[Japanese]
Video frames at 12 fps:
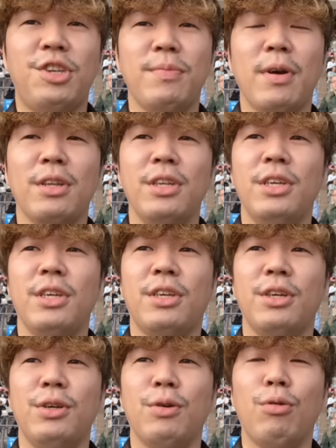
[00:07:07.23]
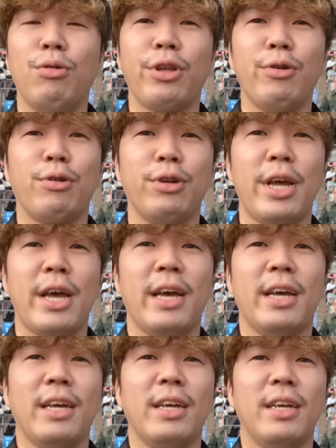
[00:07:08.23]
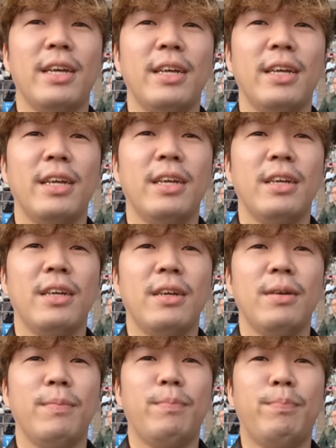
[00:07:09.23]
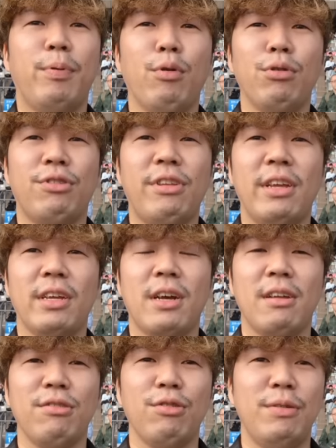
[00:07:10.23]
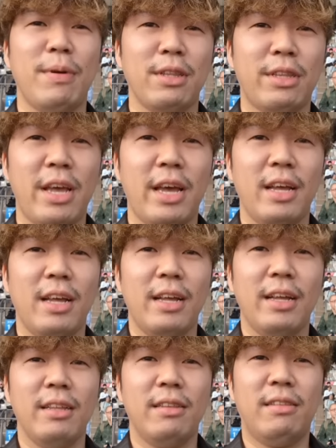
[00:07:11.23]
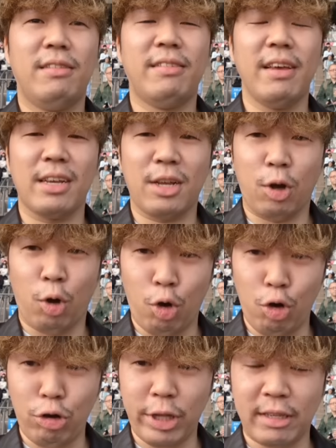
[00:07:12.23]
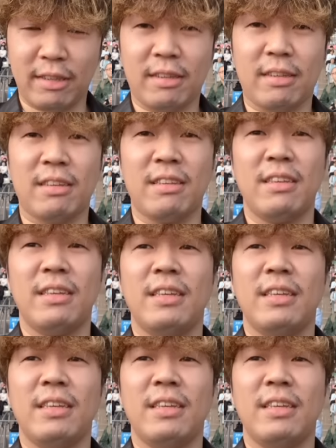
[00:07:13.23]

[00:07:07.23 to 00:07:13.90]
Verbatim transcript: 気一番人気大出遅れポールセン仮想2番手絶好です